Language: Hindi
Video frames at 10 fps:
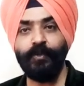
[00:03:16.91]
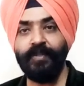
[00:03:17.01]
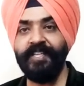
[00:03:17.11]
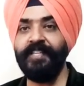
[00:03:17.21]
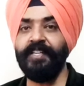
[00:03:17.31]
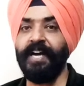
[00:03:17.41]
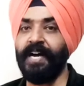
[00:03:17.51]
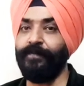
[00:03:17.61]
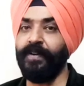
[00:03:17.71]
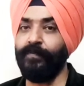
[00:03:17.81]
तो धीरे धीरे
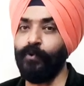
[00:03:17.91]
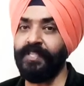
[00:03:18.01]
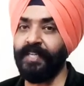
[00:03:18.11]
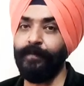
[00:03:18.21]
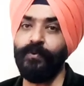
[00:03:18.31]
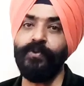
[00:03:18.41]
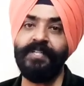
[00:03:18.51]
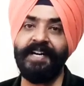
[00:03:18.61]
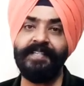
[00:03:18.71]
आप वो सब कुछ